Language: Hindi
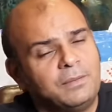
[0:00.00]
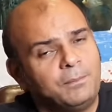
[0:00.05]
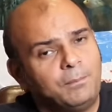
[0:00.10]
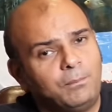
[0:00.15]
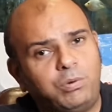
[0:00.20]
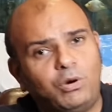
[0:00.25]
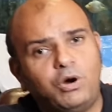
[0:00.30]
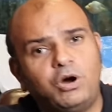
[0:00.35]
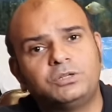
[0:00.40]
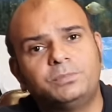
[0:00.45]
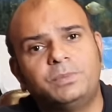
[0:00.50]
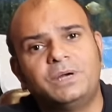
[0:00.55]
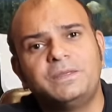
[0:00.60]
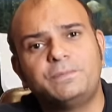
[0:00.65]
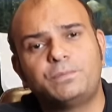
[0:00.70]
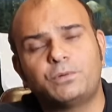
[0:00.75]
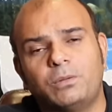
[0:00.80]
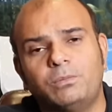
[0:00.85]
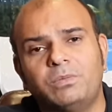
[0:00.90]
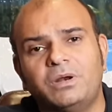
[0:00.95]
बहुत बड़ी
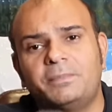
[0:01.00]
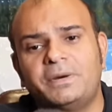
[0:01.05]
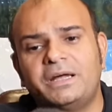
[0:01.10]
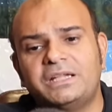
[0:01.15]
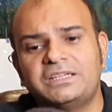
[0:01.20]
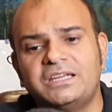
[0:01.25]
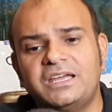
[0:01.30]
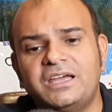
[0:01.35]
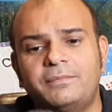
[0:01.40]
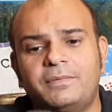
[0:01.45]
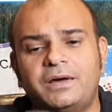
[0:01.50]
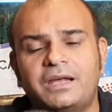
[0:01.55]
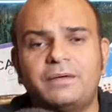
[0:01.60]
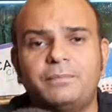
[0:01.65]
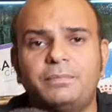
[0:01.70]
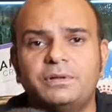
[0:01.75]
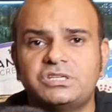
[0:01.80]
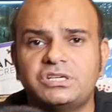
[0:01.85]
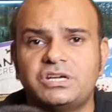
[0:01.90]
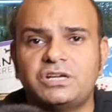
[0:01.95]
प्रॉब्लम आती है हमारा
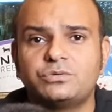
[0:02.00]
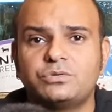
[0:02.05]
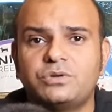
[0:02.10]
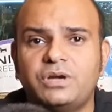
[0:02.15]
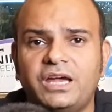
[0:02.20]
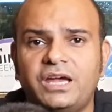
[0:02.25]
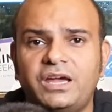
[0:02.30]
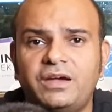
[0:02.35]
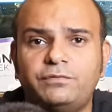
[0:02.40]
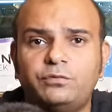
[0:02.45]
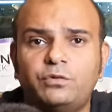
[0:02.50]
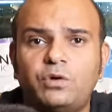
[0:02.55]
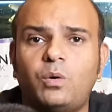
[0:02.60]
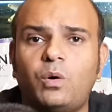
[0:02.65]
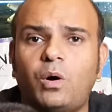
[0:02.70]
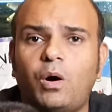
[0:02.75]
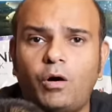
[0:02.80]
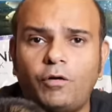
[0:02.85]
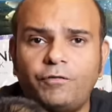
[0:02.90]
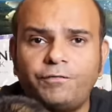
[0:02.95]
बच्चा जो है वो
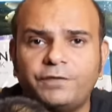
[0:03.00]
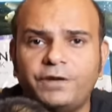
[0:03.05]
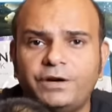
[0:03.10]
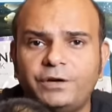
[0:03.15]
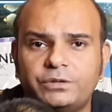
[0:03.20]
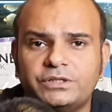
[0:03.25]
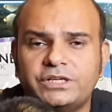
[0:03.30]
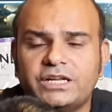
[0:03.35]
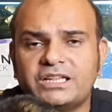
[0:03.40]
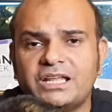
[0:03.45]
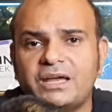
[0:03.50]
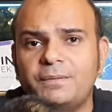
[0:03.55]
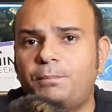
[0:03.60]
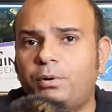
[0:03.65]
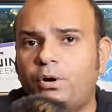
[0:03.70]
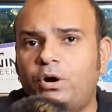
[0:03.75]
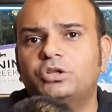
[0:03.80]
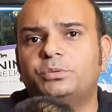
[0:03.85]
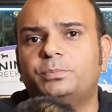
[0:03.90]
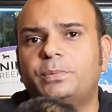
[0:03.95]
ऑफ फीड हो जाता है
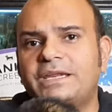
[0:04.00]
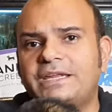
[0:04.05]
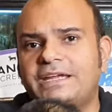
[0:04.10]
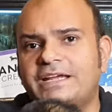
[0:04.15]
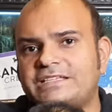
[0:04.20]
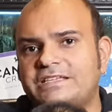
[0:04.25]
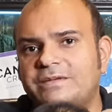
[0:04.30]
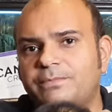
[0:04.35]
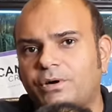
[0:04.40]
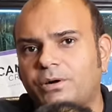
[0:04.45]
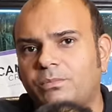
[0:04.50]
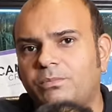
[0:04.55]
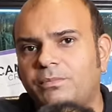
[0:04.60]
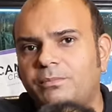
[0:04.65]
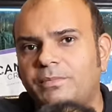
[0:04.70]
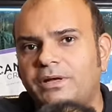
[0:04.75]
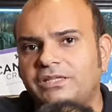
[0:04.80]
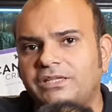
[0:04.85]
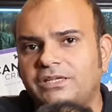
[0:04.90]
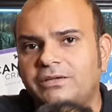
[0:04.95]
बहुत बड़ी ऐसी
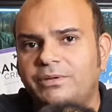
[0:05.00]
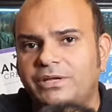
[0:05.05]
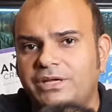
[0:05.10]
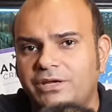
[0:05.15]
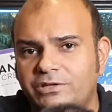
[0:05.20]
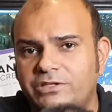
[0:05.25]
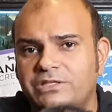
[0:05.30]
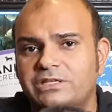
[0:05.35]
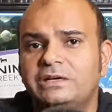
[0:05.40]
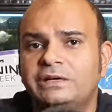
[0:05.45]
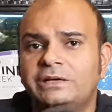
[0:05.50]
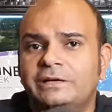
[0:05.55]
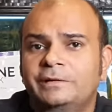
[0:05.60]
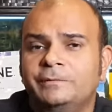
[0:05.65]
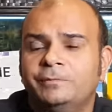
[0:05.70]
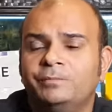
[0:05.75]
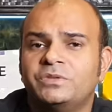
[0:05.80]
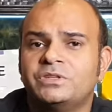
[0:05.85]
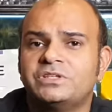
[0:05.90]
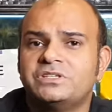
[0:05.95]
प्रॉब्लम आती है बिकॉज
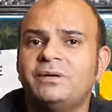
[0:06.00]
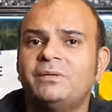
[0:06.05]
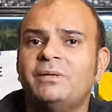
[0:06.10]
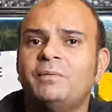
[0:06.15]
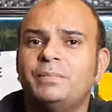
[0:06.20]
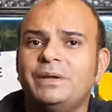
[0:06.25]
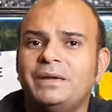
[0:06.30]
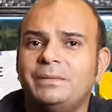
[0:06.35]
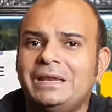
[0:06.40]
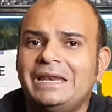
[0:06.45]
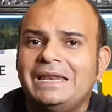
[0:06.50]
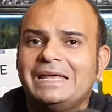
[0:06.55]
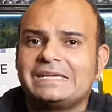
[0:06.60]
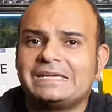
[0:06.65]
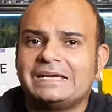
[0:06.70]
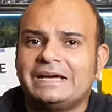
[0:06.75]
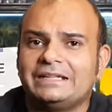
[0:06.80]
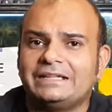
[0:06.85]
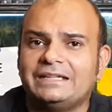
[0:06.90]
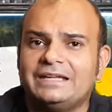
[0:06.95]
जब हम बेबी लेके
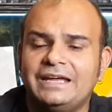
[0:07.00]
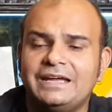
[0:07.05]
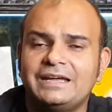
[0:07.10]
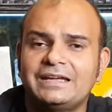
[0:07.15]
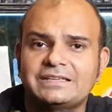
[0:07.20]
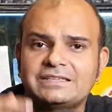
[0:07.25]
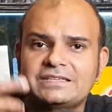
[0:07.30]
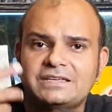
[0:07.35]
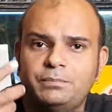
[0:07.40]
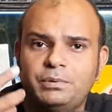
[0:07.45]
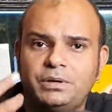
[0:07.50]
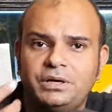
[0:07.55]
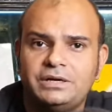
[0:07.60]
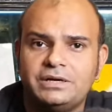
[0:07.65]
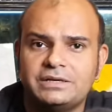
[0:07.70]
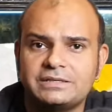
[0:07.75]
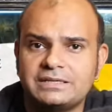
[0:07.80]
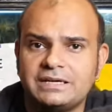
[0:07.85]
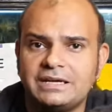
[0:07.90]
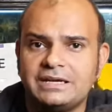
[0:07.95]
आते हैं किसी
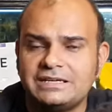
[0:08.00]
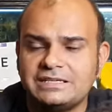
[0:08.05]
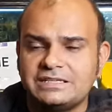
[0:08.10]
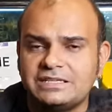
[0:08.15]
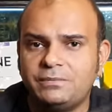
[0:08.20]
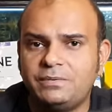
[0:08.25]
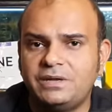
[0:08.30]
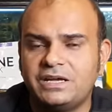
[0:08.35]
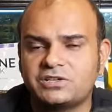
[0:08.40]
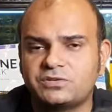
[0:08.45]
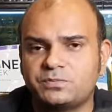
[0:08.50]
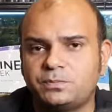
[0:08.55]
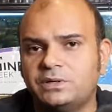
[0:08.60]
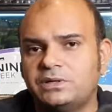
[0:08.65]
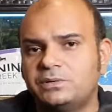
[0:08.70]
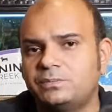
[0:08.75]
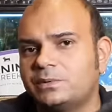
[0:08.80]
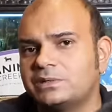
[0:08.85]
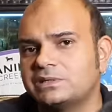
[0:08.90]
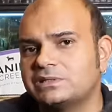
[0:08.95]
ब्रीडर से किसी भी
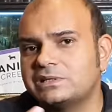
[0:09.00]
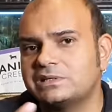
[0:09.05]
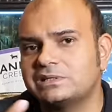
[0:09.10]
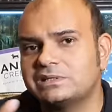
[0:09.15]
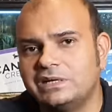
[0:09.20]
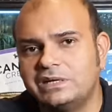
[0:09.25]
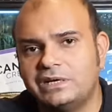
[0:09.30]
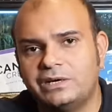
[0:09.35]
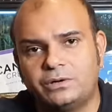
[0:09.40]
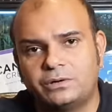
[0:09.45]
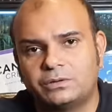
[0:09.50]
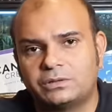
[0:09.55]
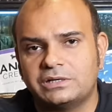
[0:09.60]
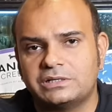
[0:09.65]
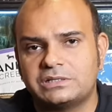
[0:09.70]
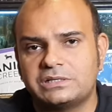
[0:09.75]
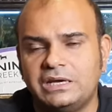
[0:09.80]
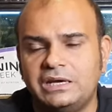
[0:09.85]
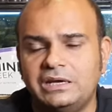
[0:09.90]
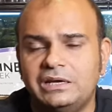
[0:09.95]
एक्सपर्ट पर्सन से या डॉक्टर
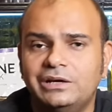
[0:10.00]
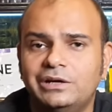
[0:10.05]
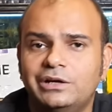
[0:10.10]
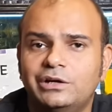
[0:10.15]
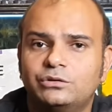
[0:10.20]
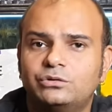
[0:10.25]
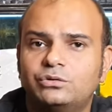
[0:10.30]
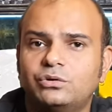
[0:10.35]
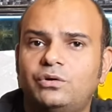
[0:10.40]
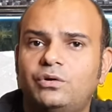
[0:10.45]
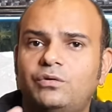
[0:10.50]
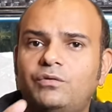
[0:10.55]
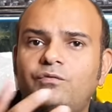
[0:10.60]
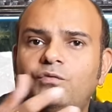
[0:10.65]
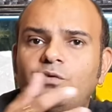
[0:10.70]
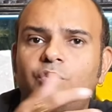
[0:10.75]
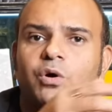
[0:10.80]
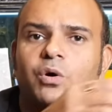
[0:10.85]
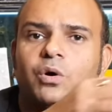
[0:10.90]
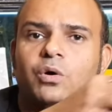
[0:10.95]
से तो
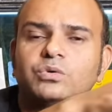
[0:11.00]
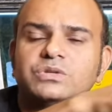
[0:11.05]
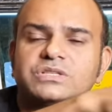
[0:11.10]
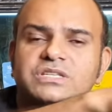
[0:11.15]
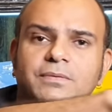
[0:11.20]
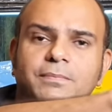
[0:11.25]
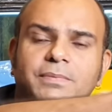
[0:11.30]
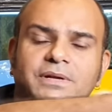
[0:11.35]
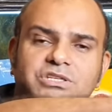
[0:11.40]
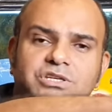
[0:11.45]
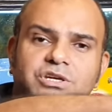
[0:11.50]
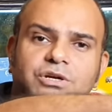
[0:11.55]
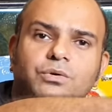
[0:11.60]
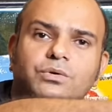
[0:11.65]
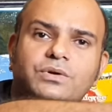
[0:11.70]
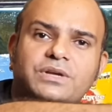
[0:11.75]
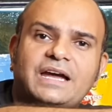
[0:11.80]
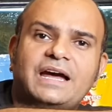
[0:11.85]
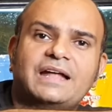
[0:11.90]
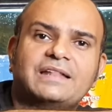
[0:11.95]
वो उसे बच्चे को
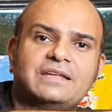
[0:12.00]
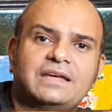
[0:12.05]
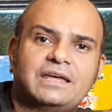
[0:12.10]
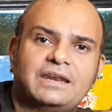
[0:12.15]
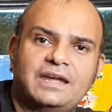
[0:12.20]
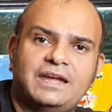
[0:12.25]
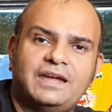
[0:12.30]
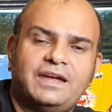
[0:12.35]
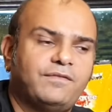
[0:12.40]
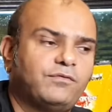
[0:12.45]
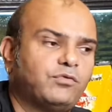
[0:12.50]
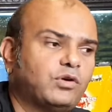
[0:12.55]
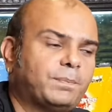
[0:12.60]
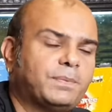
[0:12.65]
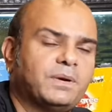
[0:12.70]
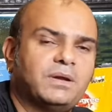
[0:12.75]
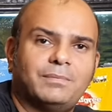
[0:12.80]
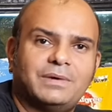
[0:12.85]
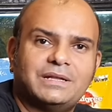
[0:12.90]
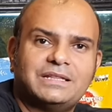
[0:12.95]
क्या दे रहे हैं वो
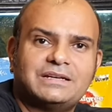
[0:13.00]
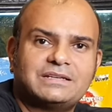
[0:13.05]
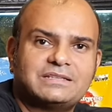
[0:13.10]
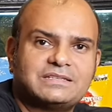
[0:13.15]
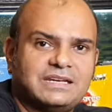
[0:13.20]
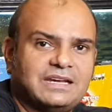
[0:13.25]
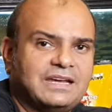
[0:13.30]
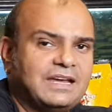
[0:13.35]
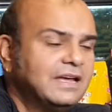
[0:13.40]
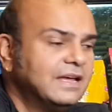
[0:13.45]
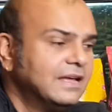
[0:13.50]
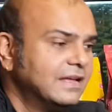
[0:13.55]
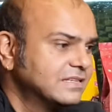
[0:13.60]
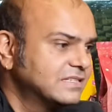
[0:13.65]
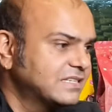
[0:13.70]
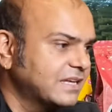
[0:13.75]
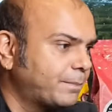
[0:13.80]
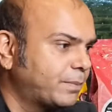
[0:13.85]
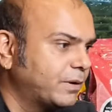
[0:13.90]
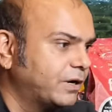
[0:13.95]
अपने मदर से
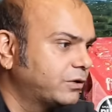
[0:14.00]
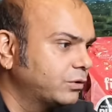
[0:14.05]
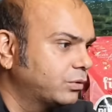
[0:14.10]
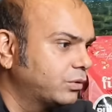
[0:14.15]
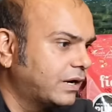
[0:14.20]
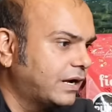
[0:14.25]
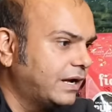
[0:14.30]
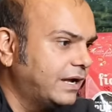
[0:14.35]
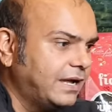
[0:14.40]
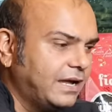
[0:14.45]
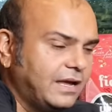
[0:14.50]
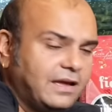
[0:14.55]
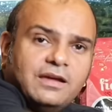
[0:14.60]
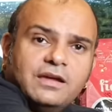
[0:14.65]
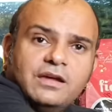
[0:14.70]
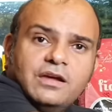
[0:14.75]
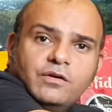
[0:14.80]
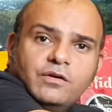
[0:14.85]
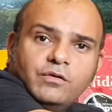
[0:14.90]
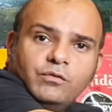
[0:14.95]
सेपरेट हो रहा है
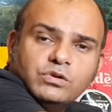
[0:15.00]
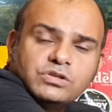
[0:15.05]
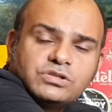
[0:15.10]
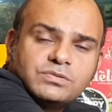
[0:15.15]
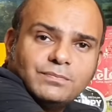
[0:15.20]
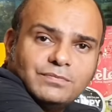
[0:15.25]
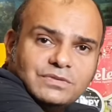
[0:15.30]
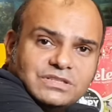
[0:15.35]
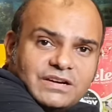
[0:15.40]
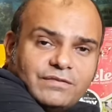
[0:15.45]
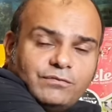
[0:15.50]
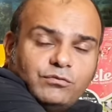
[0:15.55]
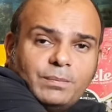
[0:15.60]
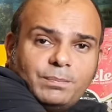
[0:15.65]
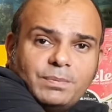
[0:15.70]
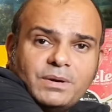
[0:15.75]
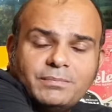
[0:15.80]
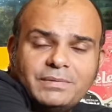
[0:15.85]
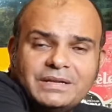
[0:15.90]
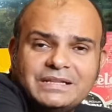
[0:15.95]
उस जब वो
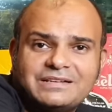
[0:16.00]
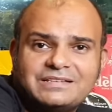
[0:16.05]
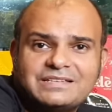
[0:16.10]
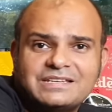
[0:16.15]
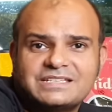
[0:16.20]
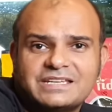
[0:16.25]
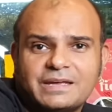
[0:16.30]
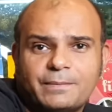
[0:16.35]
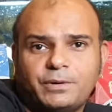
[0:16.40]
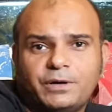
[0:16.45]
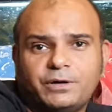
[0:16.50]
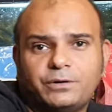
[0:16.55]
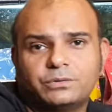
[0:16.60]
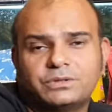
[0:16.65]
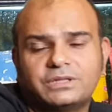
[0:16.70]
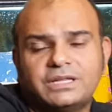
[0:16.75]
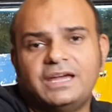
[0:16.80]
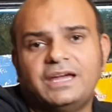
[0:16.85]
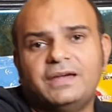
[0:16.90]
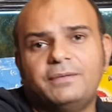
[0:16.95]
अपनी मदर से सेपरेट
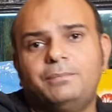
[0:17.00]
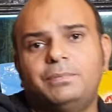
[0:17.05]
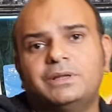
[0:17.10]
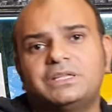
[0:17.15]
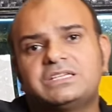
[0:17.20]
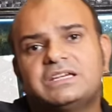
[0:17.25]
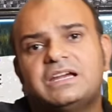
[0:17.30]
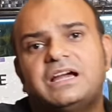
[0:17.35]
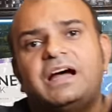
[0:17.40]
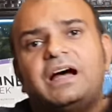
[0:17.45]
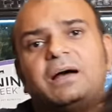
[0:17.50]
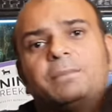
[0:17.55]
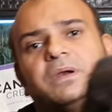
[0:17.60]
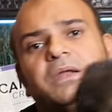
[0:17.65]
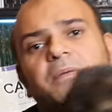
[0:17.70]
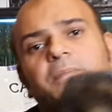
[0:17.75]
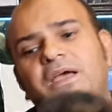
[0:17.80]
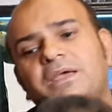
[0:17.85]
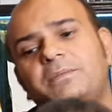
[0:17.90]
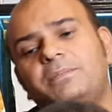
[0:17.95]
होता है बच्चा अपने
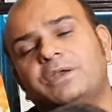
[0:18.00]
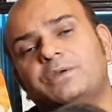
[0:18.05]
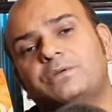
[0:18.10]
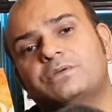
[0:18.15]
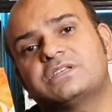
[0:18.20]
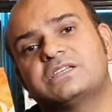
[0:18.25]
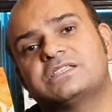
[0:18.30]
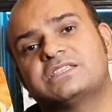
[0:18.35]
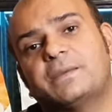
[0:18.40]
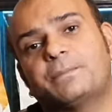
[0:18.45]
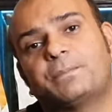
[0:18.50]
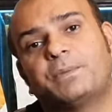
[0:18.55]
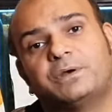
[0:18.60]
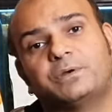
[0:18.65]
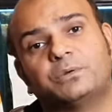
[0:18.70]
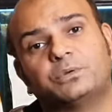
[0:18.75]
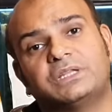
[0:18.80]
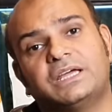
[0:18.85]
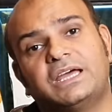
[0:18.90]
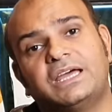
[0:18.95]
भाई बहनों से सेपरेट
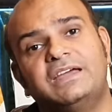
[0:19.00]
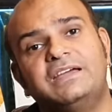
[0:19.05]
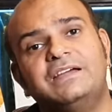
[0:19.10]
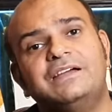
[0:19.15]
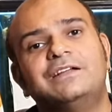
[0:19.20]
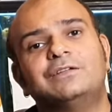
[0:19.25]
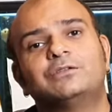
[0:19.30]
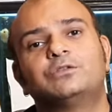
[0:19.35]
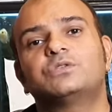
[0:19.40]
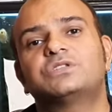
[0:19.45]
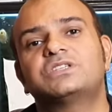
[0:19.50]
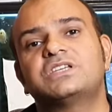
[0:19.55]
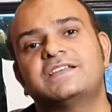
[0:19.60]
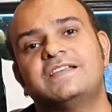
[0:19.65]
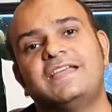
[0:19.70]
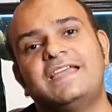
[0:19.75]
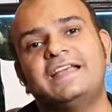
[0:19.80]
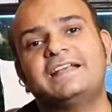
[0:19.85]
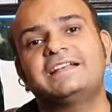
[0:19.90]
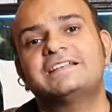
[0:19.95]
होता है तो उसे
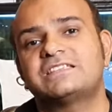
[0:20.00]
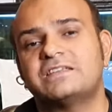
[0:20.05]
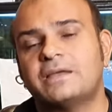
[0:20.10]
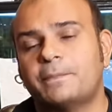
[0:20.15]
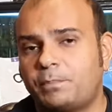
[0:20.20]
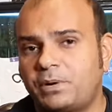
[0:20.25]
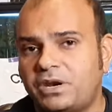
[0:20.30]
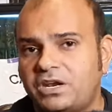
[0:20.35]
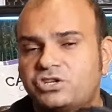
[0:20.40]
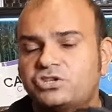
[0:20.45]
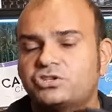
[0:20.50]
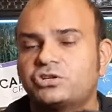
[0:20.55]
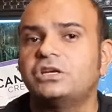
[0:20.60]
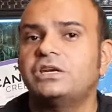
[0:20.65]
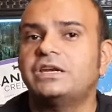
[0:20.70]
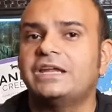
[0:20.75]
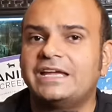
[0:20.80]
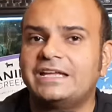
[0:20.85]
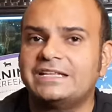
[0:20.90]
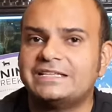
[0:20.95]
एक सेपरेशन
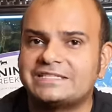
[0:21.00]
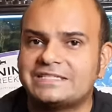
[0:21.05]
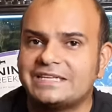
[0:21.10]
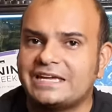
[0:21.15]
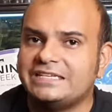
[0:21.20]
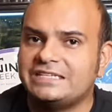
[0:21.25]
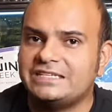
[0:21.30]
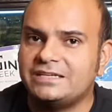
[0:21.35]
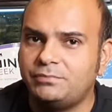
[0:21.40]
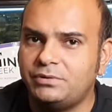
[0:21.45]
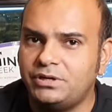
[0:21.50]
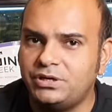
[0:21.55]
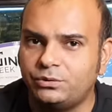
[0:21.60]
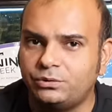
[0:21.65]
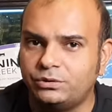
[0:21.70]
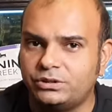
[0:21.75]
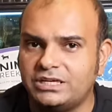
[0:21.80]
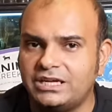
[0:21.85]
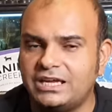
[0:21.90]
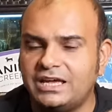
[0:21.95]
एनजाइटी भी
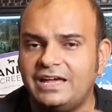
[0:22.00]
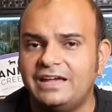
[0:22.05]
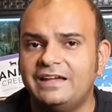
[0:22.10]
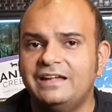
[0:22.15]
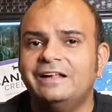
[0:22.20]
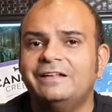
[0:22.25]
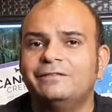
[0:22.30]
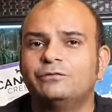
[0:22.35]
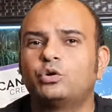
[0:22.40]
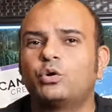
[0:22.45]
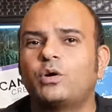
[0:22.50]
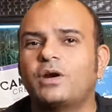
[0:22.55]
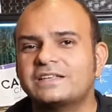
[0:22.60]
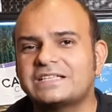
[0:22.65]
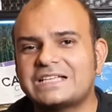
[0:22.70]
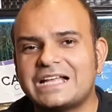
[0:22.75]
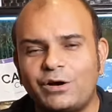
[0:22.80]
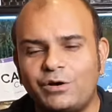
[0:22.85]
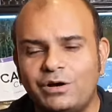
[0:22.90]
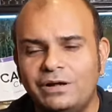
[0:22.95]
होती है थोड़ा
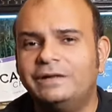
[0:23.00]
सा